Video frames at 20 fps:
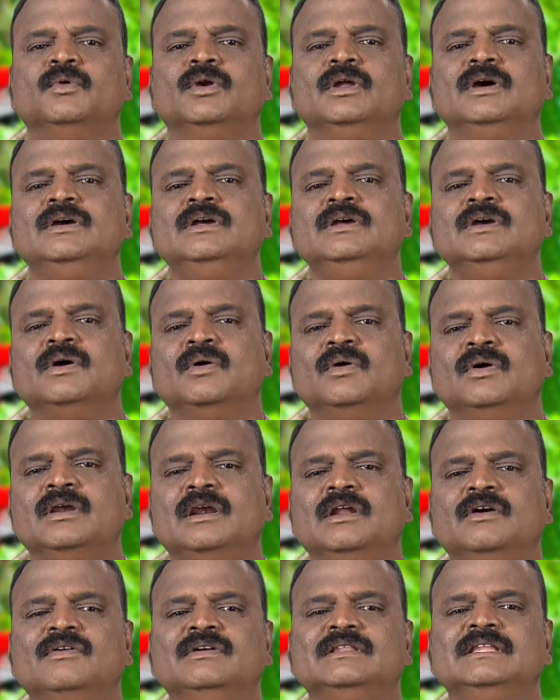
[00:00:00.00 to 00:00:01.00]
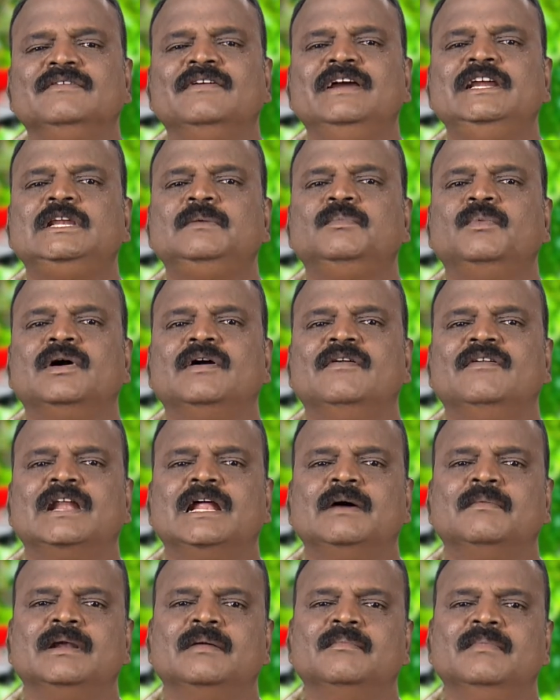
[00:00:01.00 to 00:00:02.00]
மூலம் ஓரளவுக்கு இந்த வயிற்றுப்போக்கை
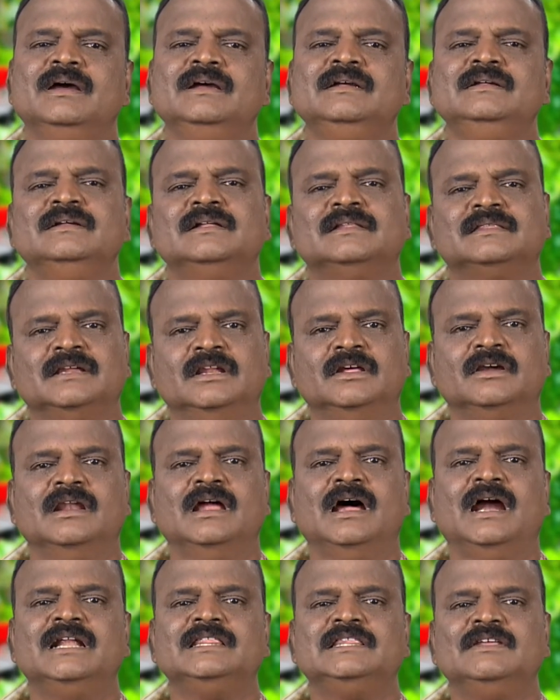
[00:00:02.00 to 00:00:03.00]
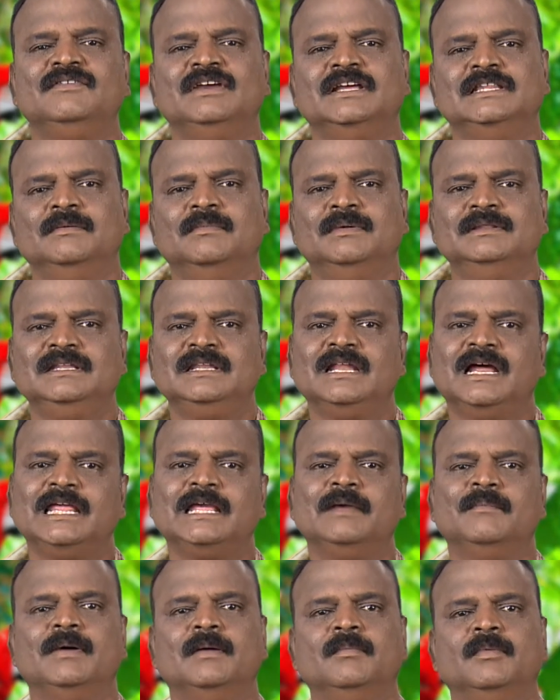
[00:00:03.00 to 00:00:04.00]
வராமல் நம்ம தடுக்கலாம் அடுத்த வியாதியை பற்றி
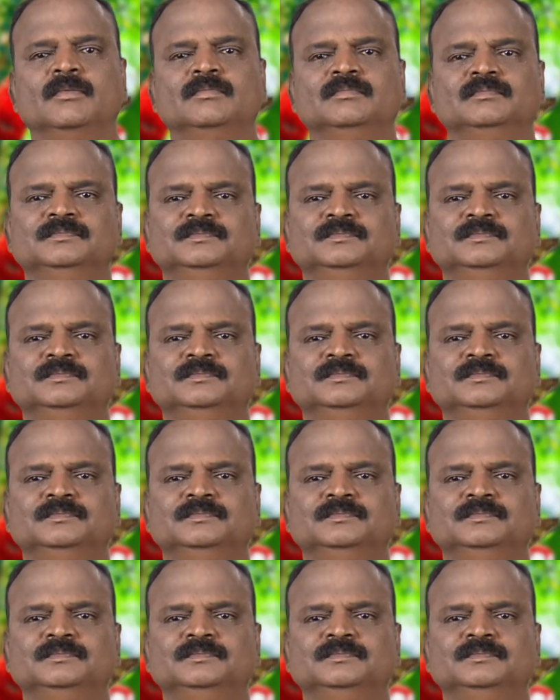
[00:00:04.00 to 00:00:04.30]
நாளைக்கு பார்ப்போம்